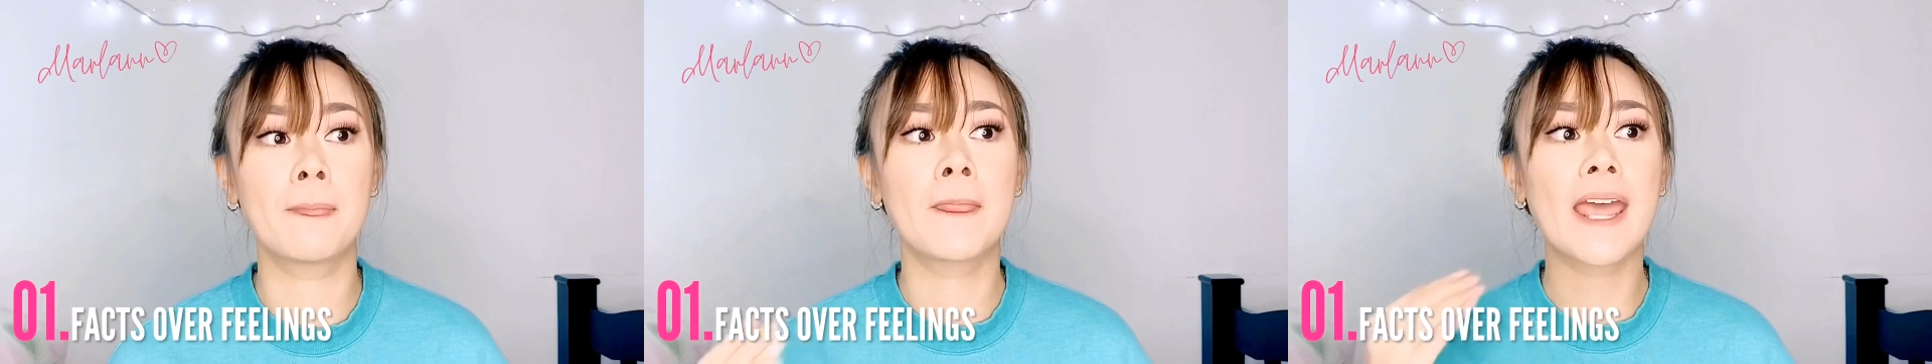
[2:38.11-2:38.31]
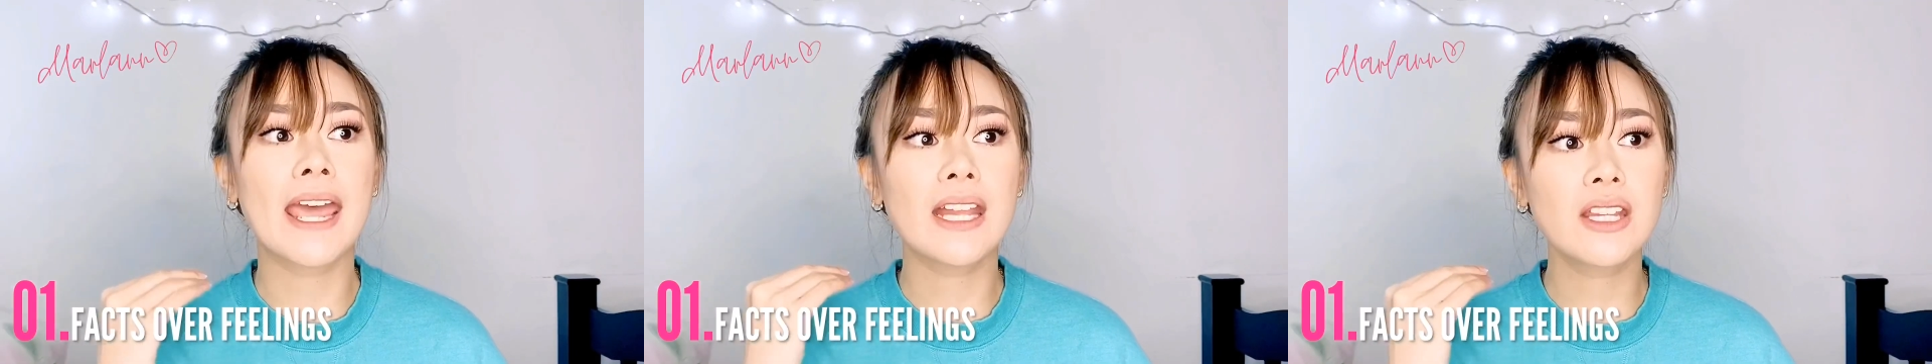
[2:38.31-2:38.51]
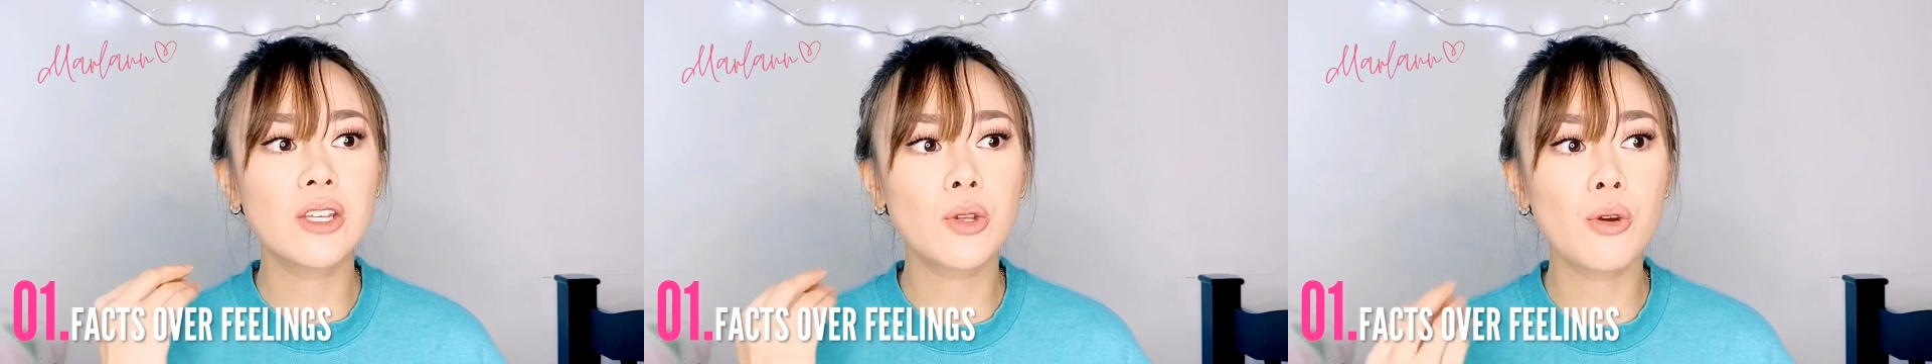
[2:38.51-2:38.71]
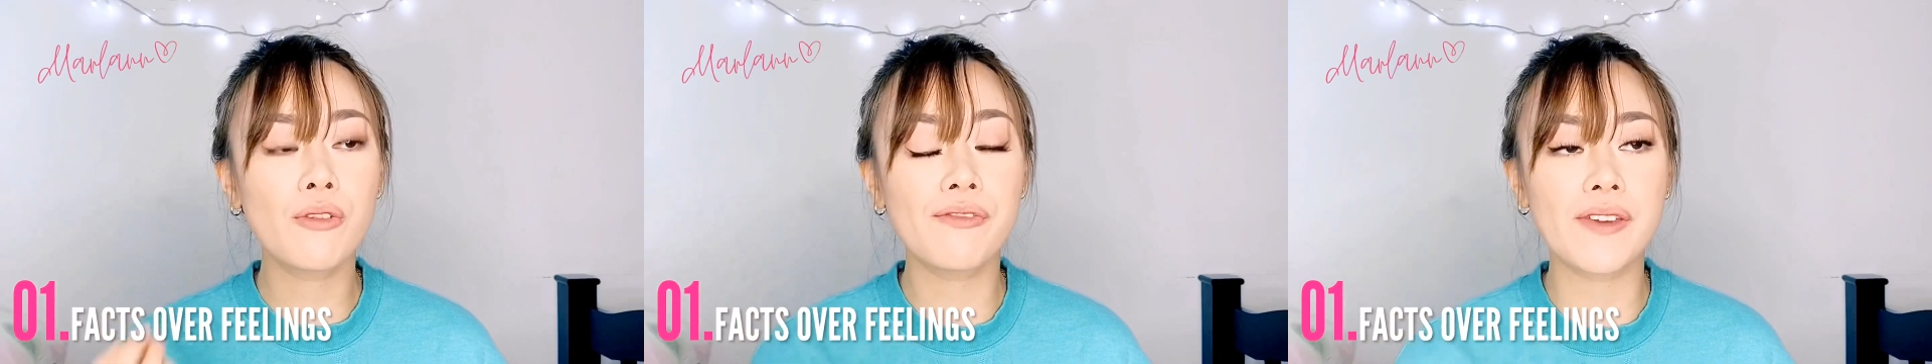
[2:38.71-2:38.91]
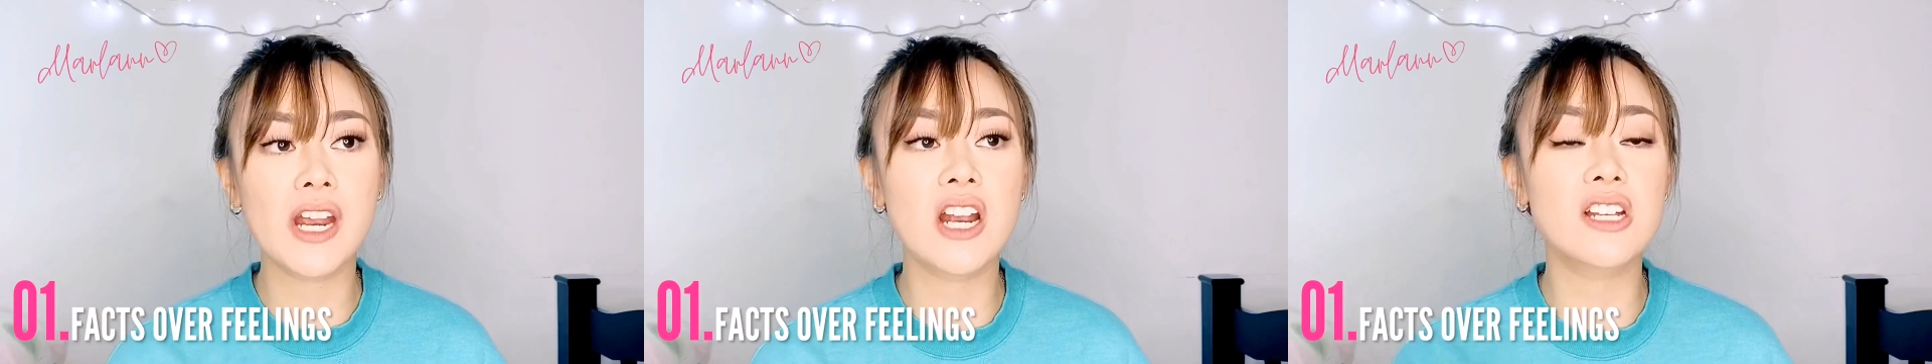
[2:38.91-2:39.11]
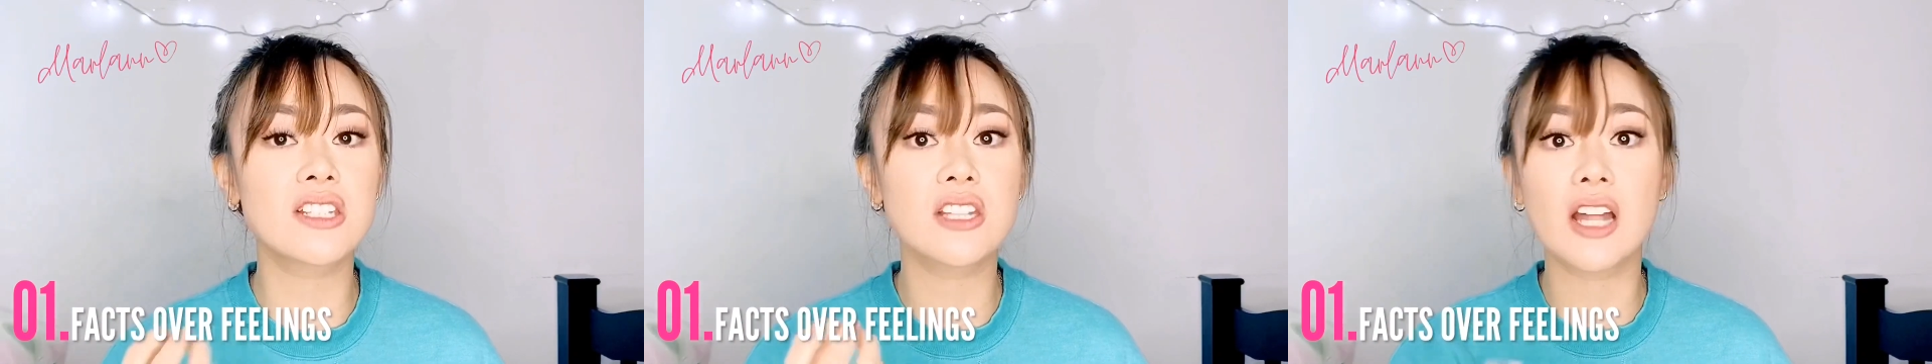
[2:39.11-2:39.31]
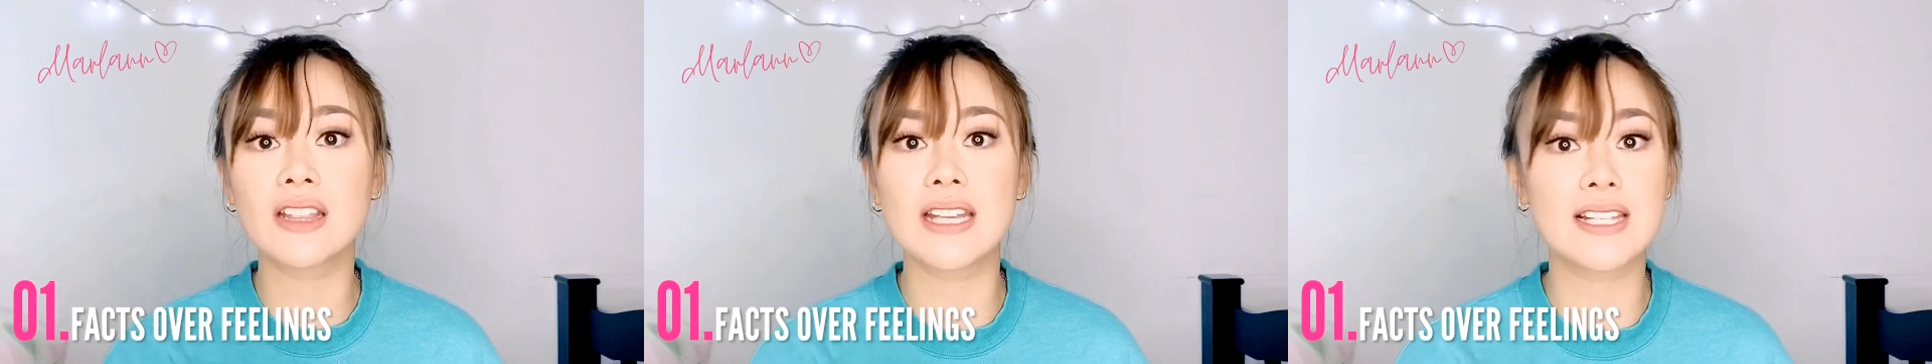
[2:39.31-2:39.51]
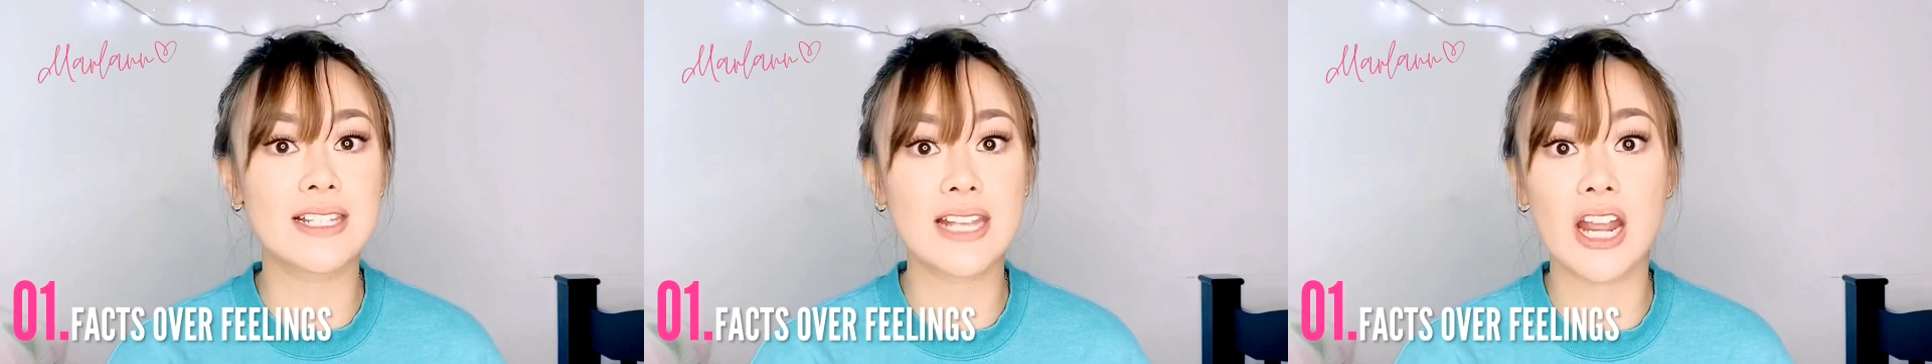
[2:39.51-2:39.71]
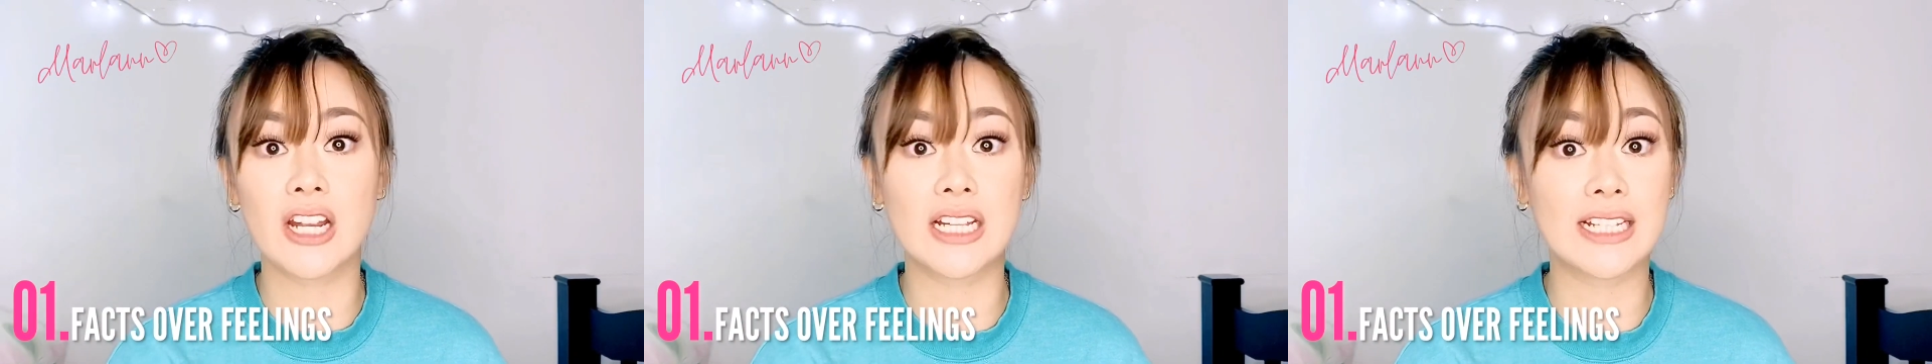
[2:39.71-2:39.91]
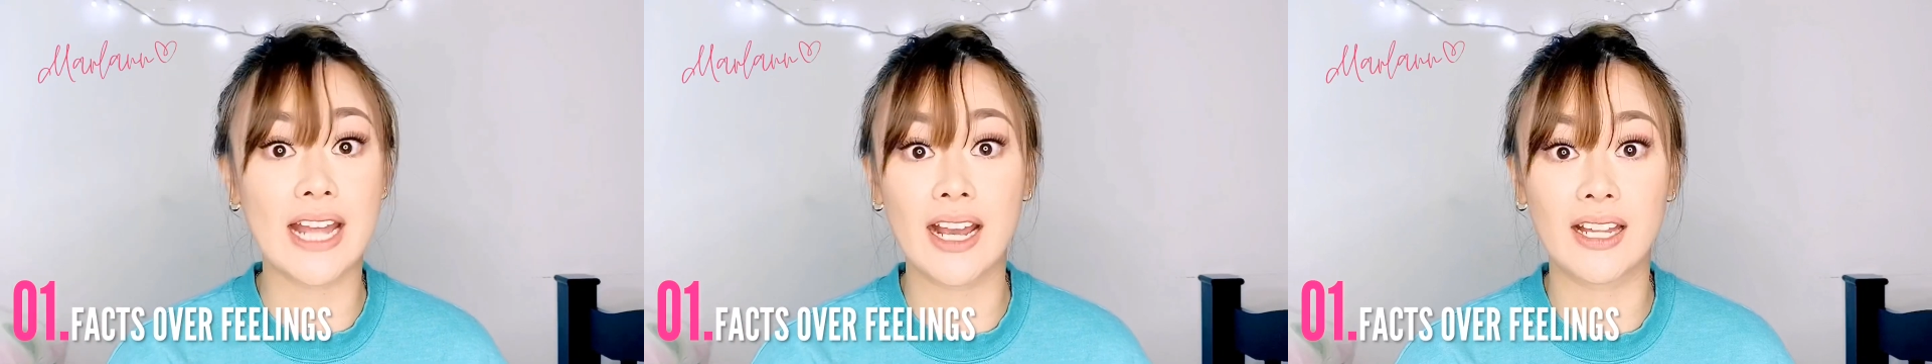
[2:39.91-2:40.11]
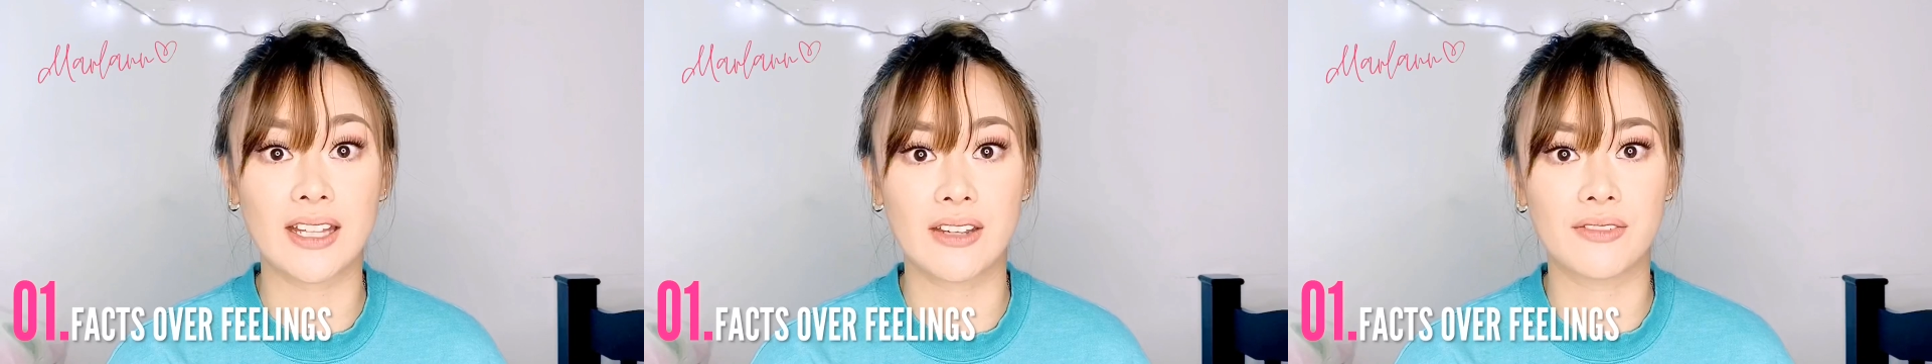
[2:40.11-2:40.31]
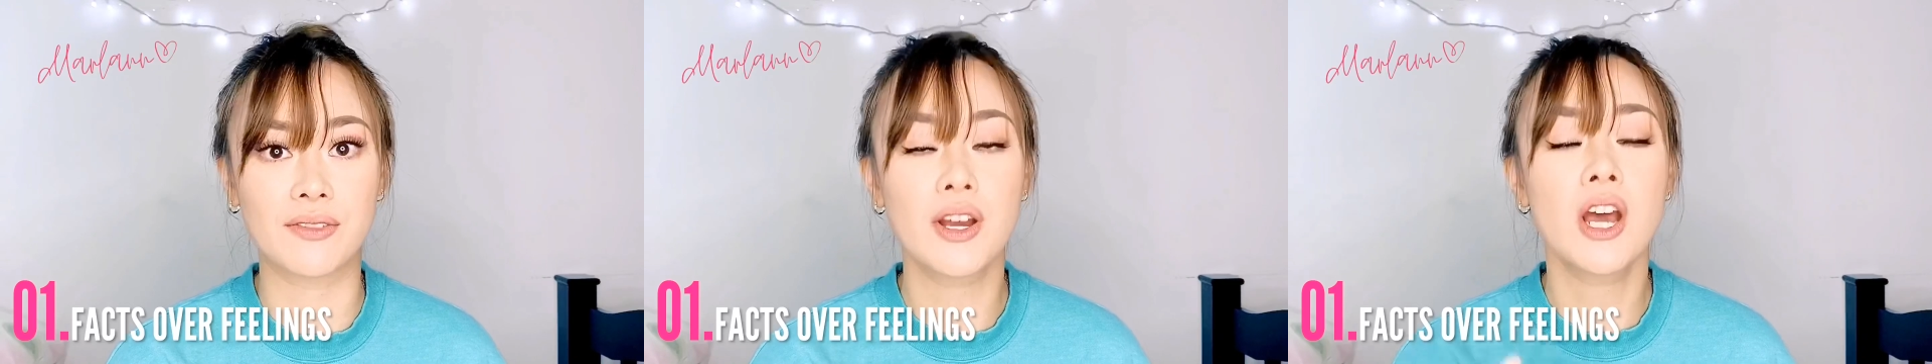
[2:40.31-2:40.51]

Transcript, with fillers: And you know, fear is not necessarily negative.